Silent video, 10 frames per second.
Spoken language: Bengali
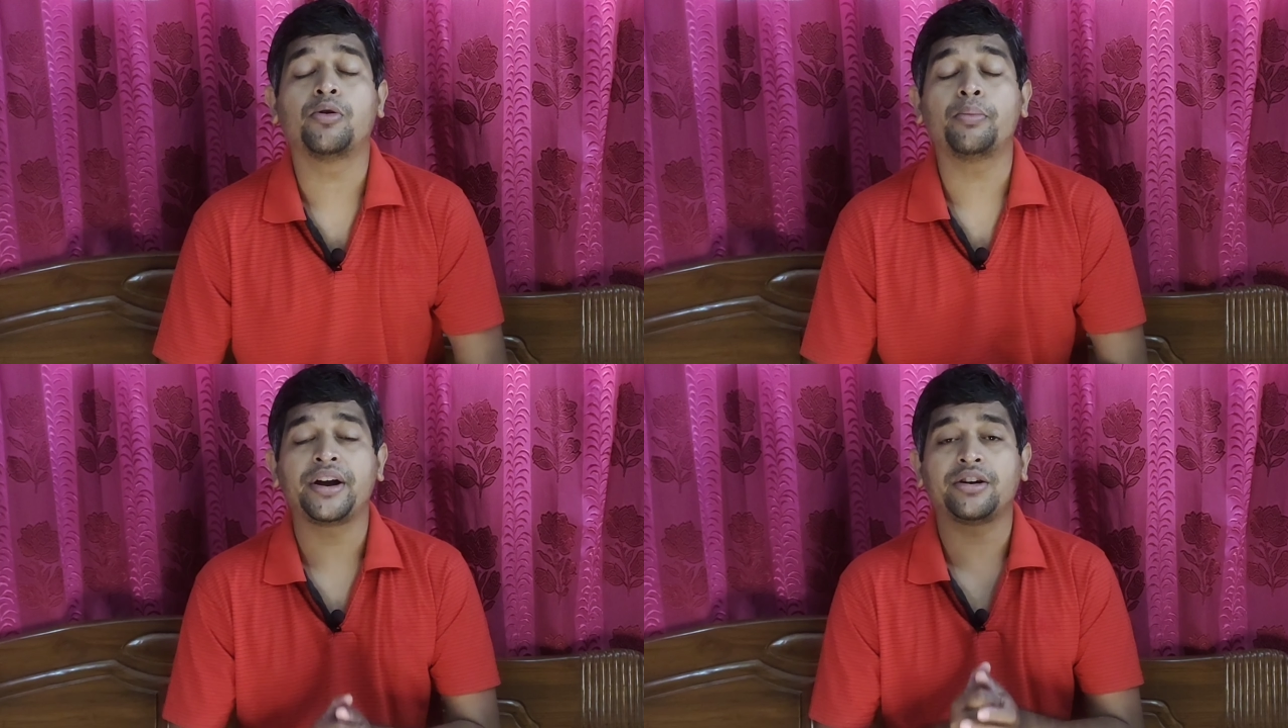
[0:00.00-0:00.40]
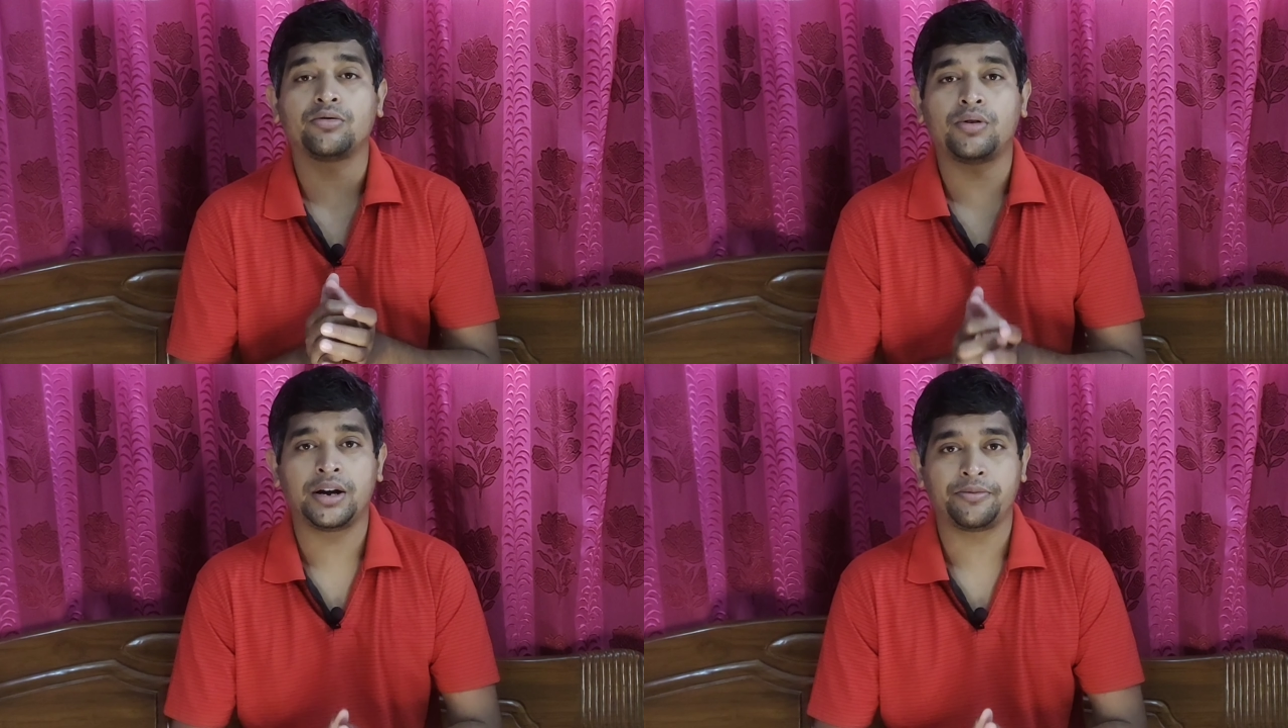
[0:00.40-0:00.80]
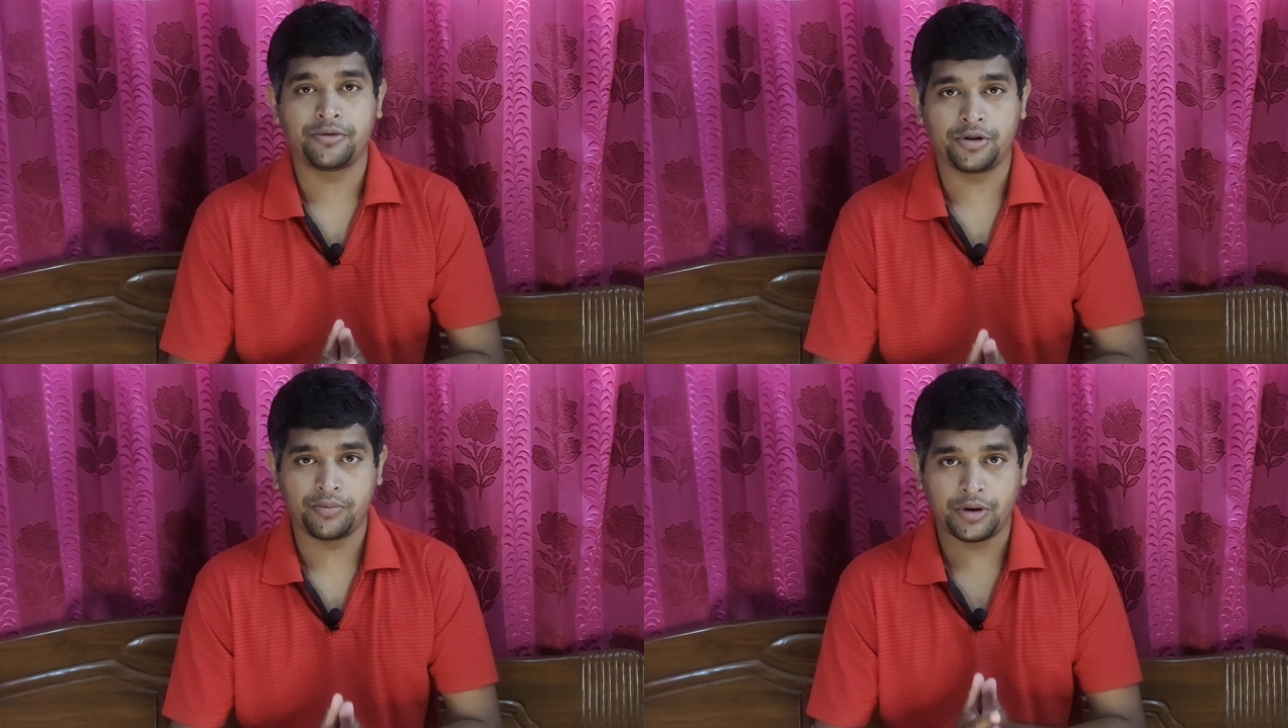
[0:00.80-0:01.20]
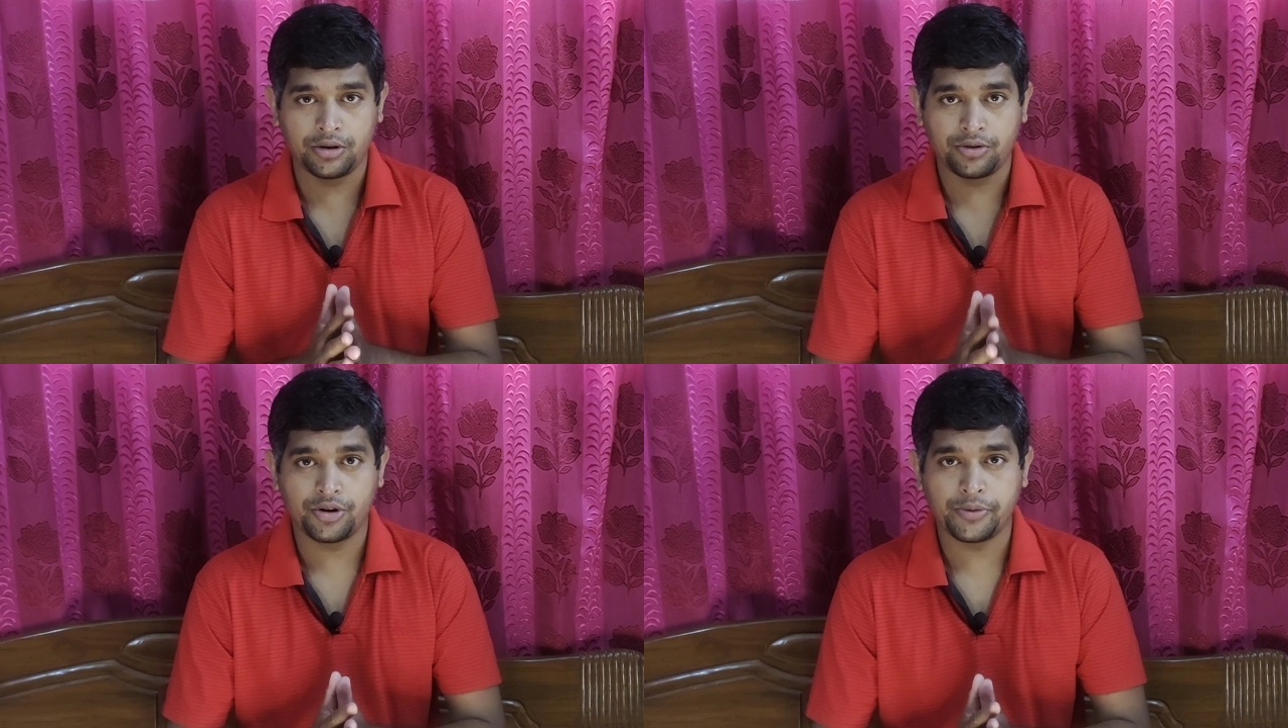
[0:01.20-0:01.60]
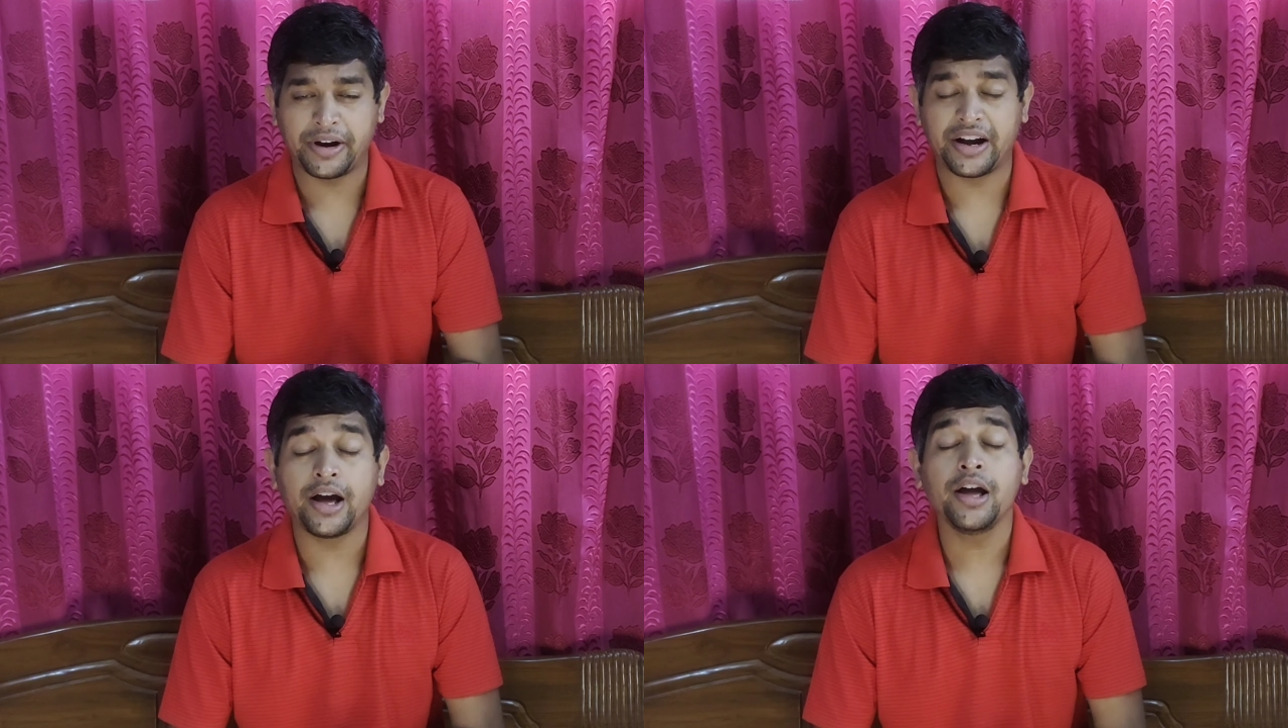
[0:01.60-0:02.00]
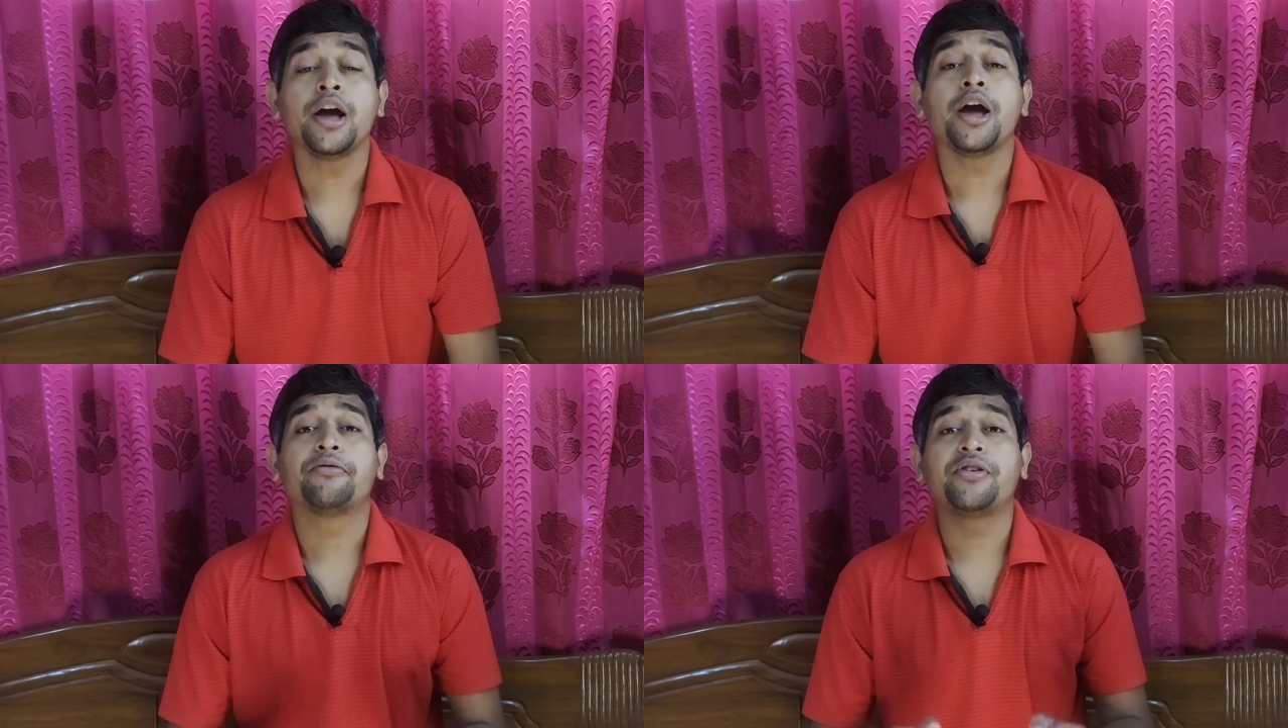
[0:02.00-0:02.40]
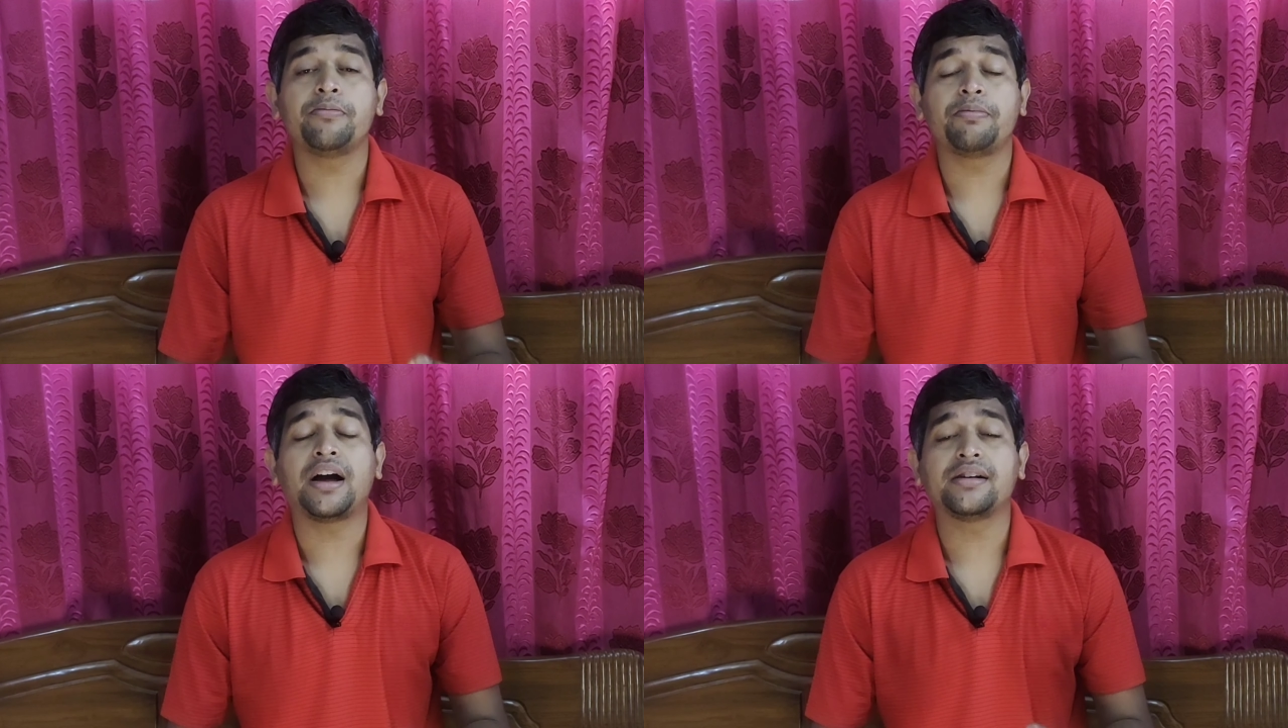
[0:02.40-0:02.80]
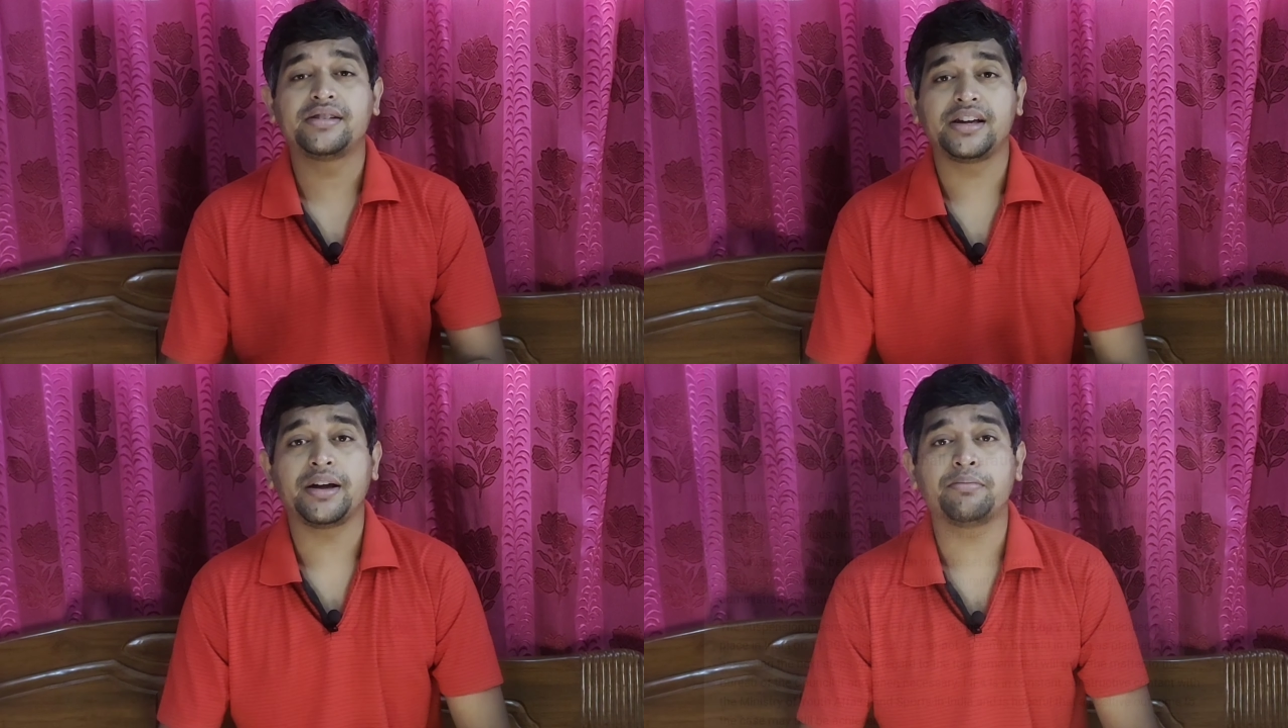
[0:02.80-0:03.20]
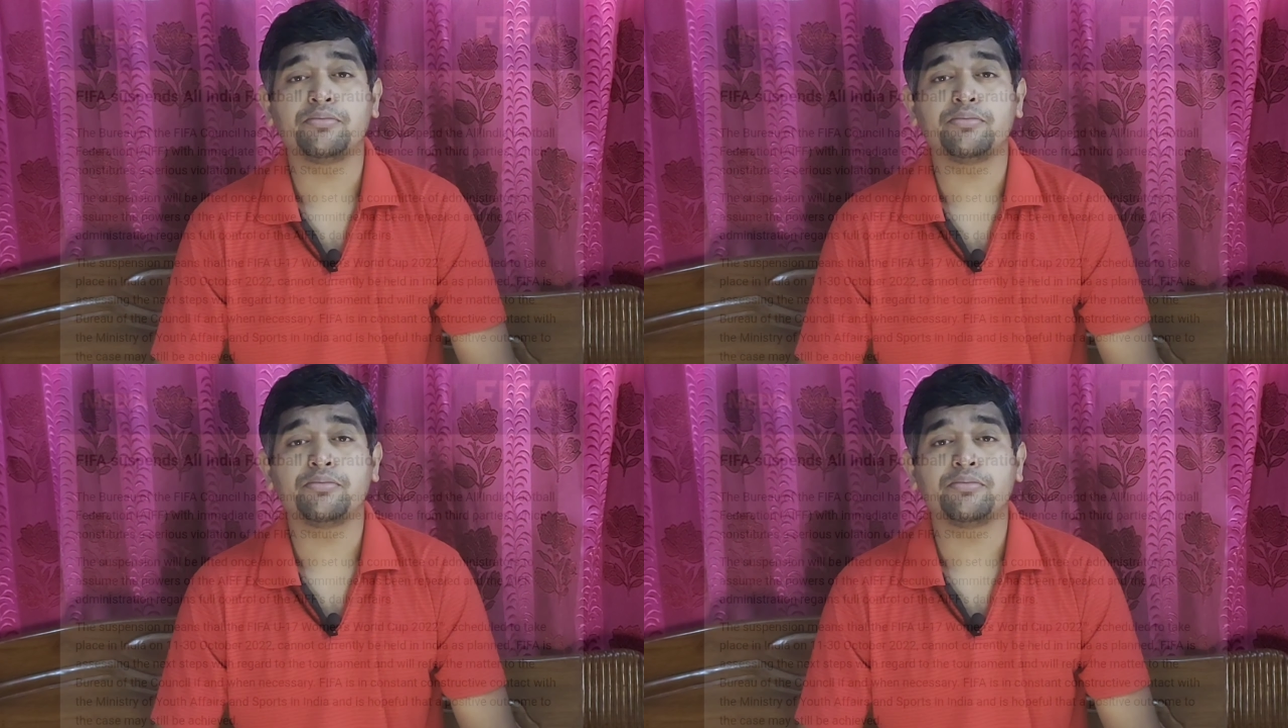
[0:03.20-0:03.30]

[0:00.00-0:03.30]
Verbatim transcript: ওমেন্স ওয়ার্ল্ড ফুটবল ঘটবে না ফিফা যে